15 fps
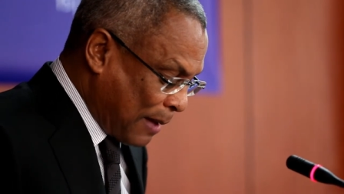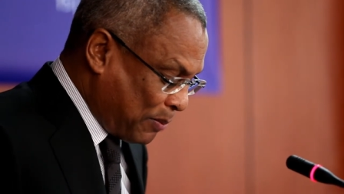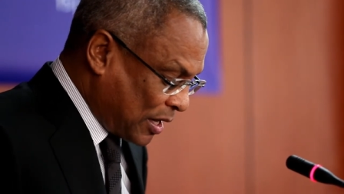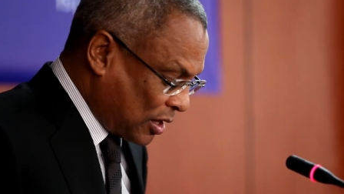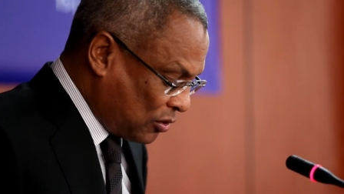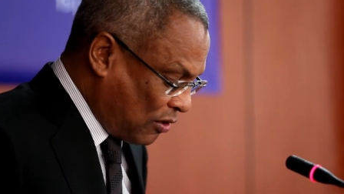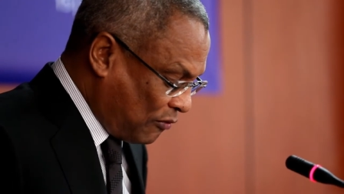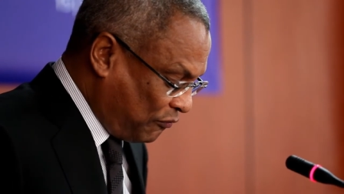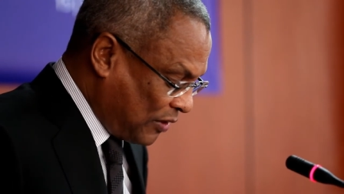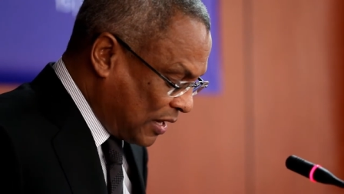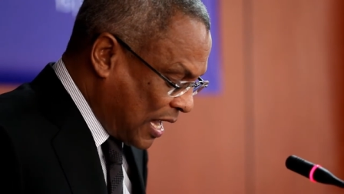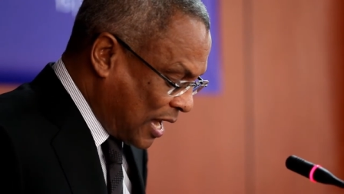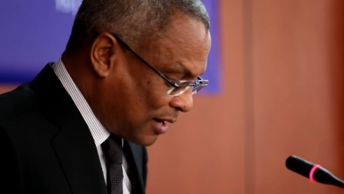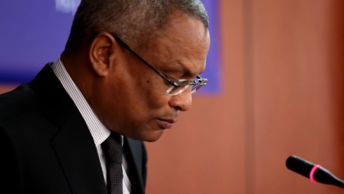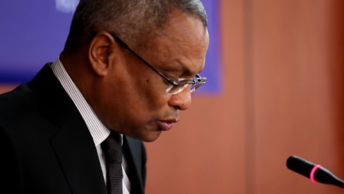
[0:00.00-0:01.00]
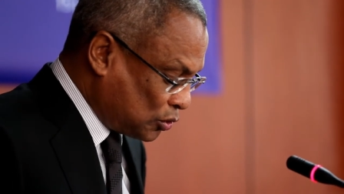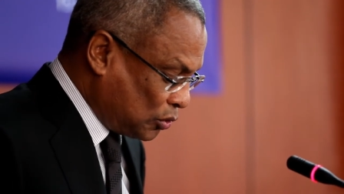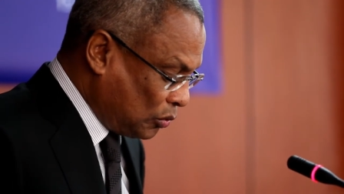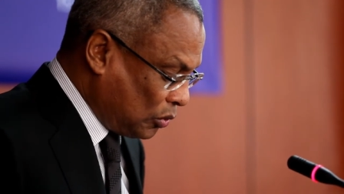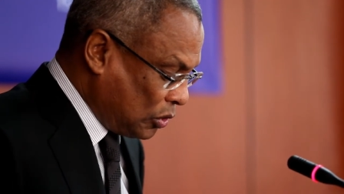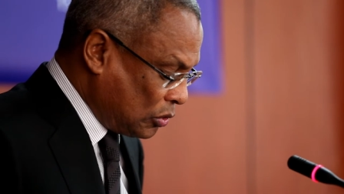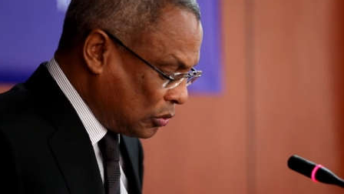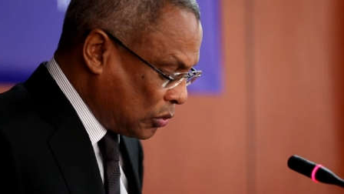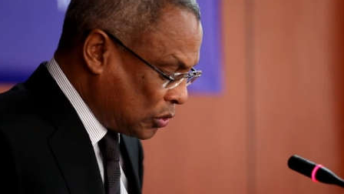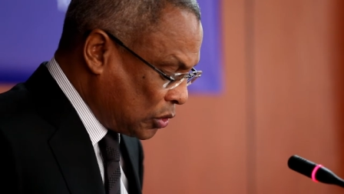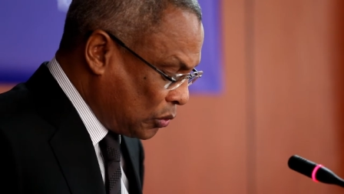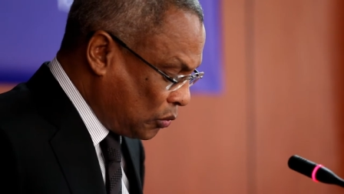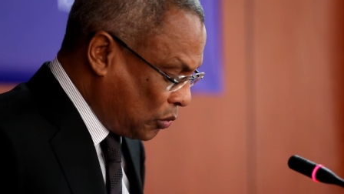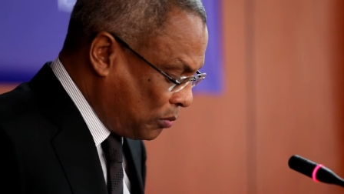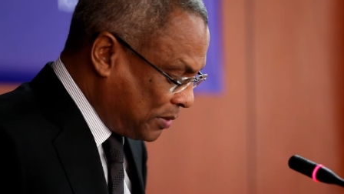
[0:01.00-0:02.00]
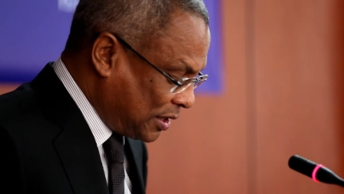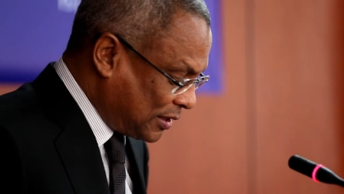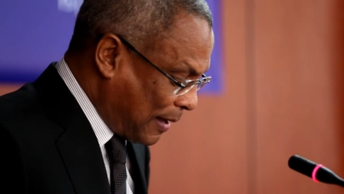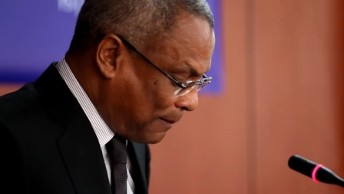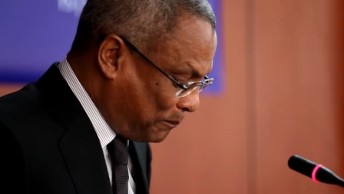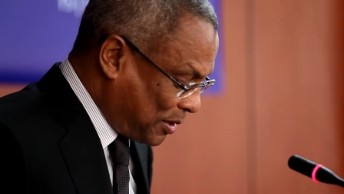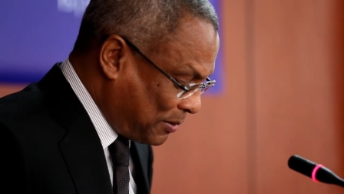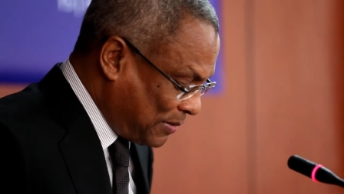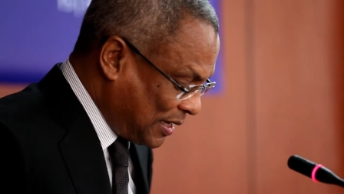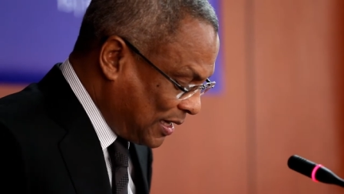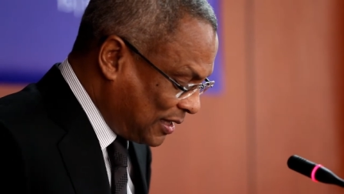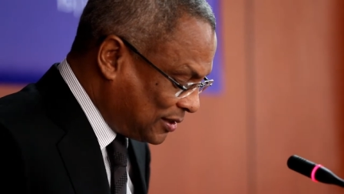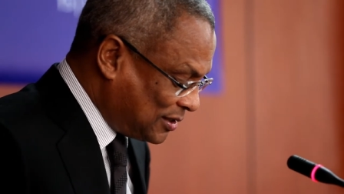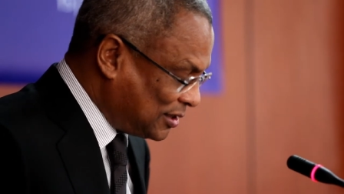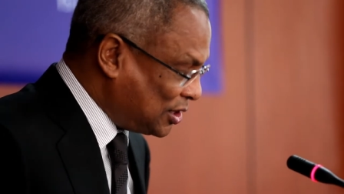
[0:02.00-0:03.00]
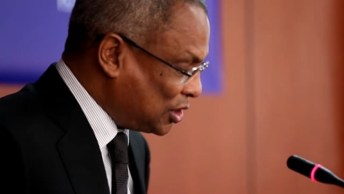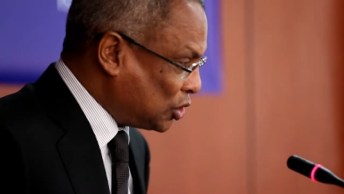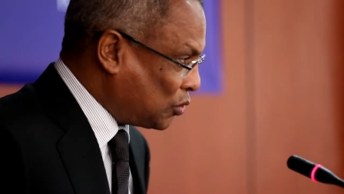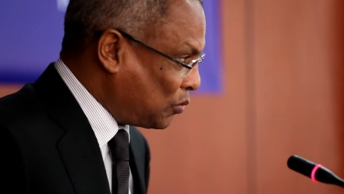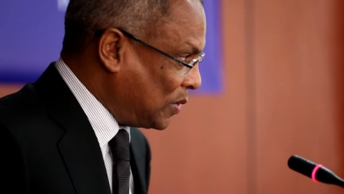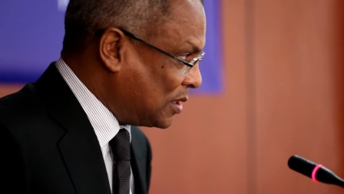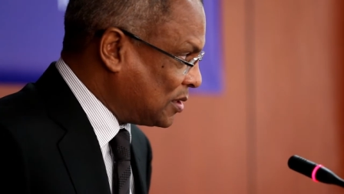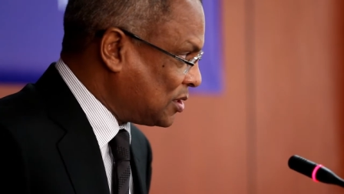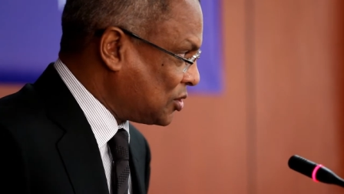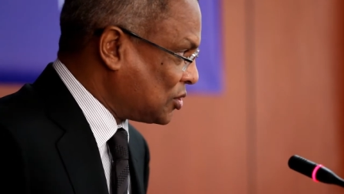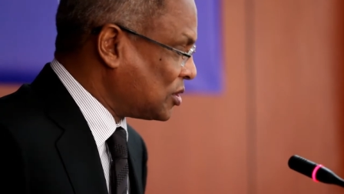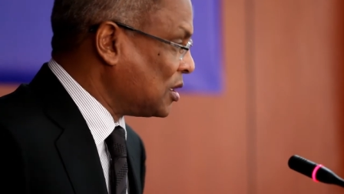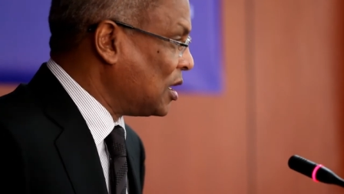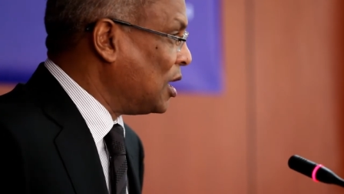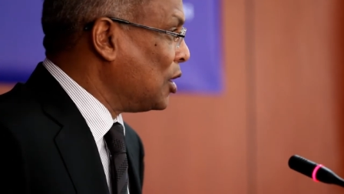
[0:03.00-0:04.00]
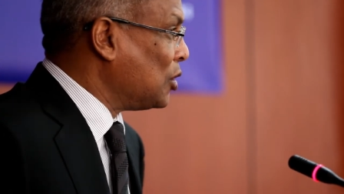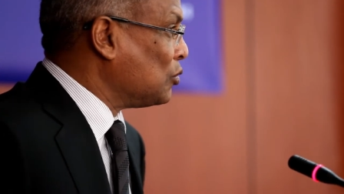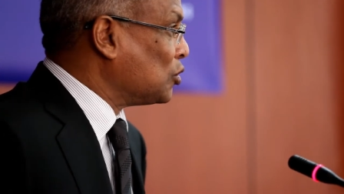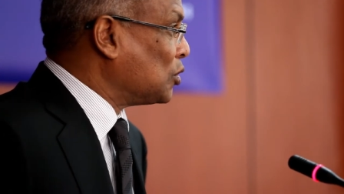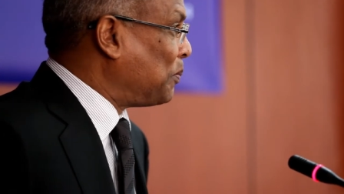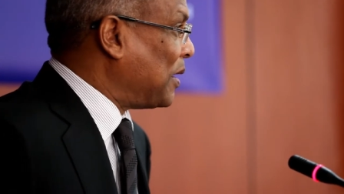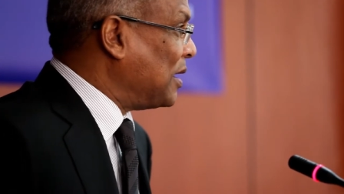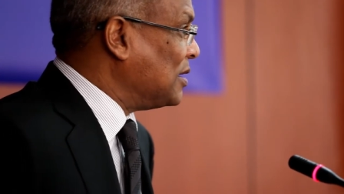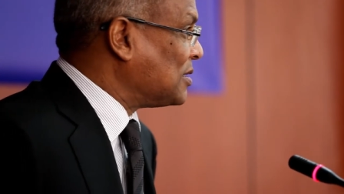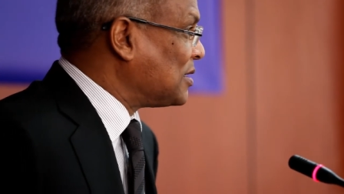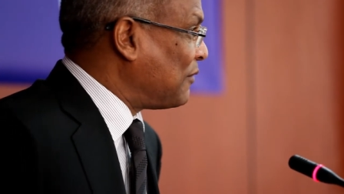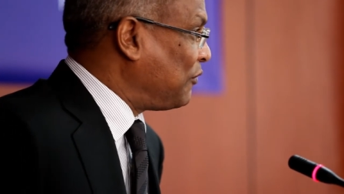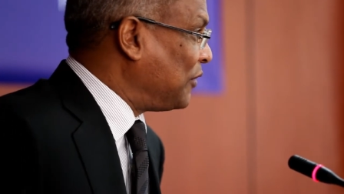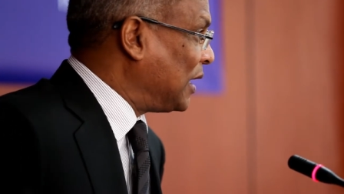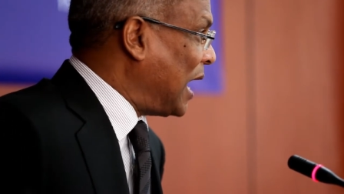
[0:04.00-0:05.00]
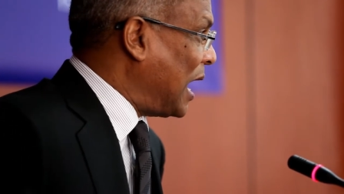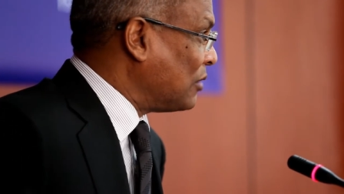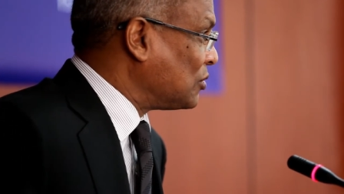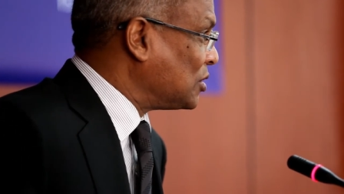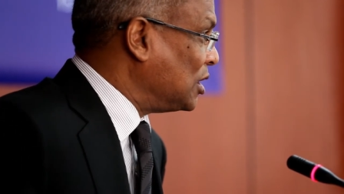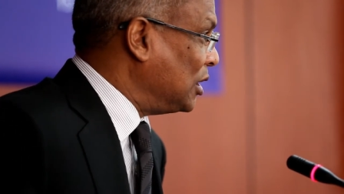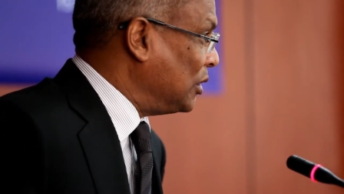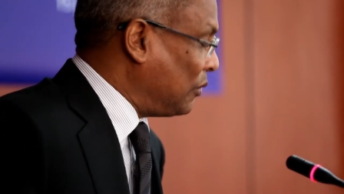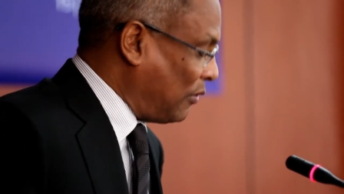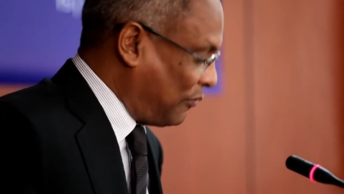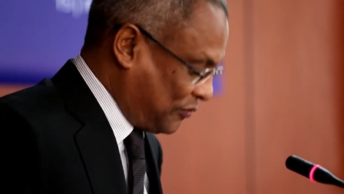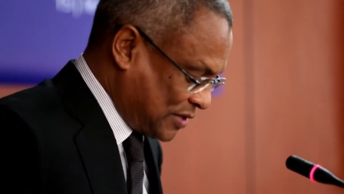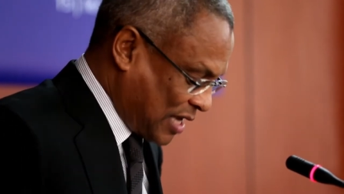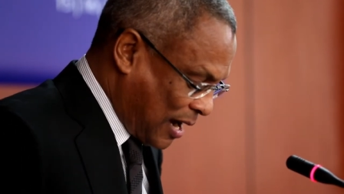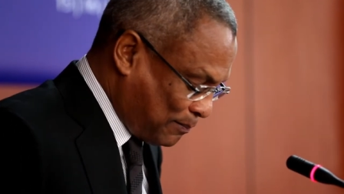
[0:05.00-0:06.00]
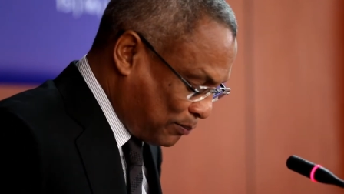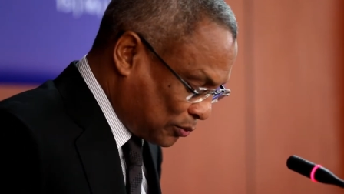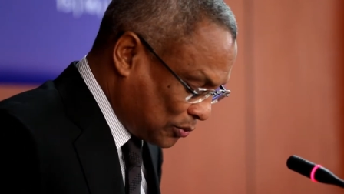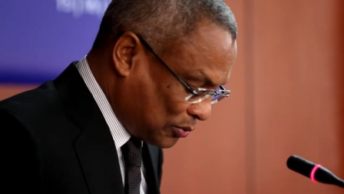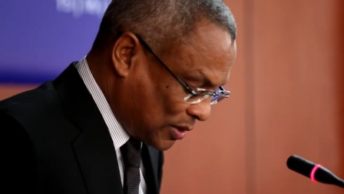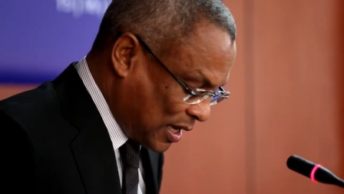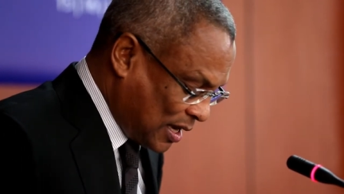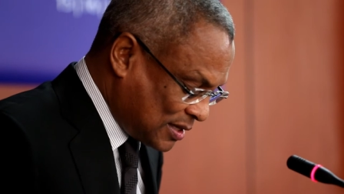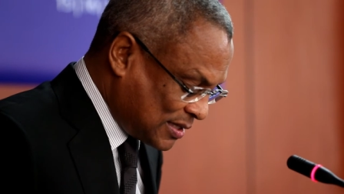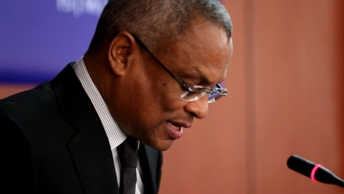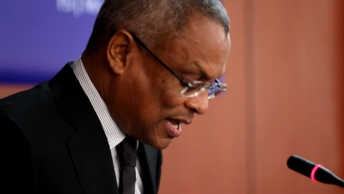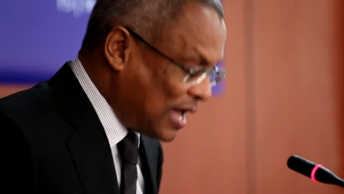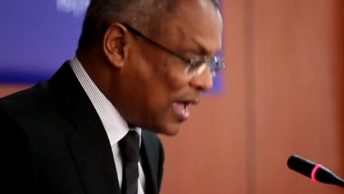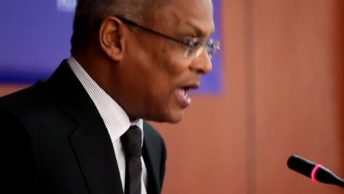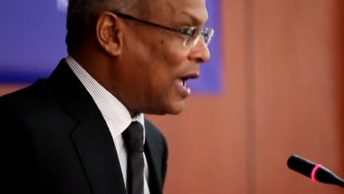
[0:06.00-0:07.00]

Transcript: para não falarmos de um, de um comitê permanente de juízes dos países africanos de língua oficial portuguesa,